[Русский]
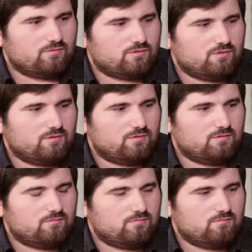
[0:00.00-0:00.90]
вот
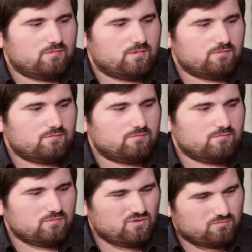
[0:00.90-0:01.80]

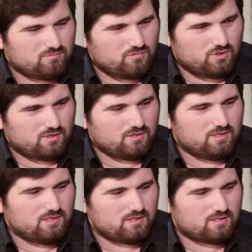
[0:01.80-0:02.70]
ну, ну это
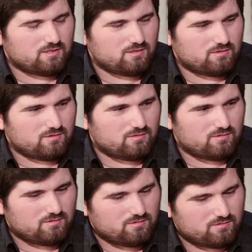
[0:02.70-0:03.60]
есть,
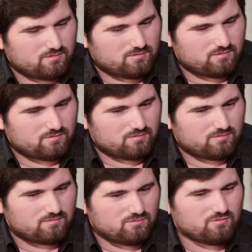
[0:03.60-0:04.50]

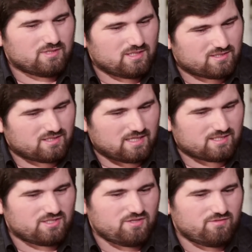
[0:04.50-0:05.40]
э, ну, есть
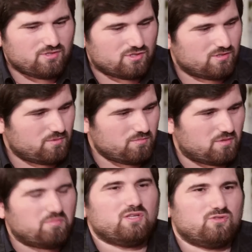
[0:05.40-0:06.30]
разные вещи,
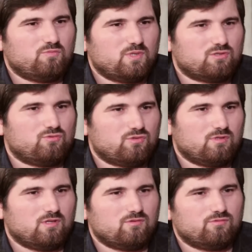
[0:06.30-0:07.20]
например, песню послушал
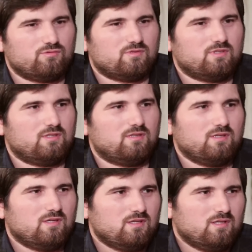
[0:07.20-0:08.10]
какую-то, да,
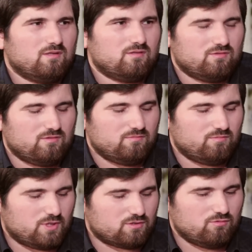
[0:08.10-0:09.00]

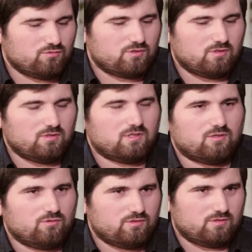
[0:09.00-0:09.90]
послушал
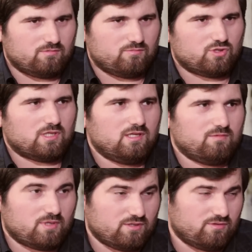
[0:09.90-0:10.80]
какое-то музыкальное
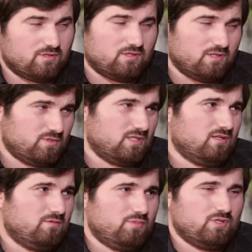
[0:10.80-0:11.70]
произведение, не
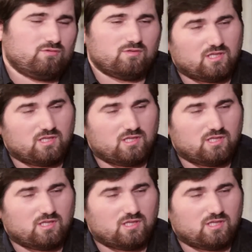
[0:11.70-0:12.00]
обязательно песню,